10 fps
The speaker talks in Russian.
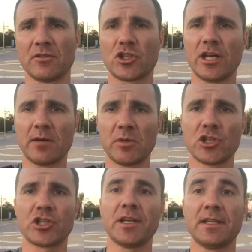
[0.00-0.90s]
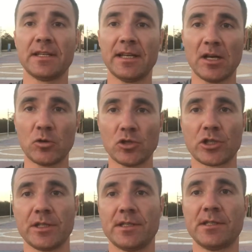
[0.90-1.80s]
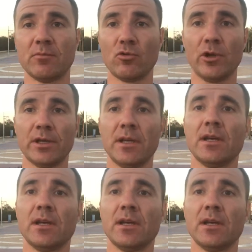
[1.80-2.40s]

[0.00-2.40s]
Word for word: Шарм-эль-Шейхе дороже зимой.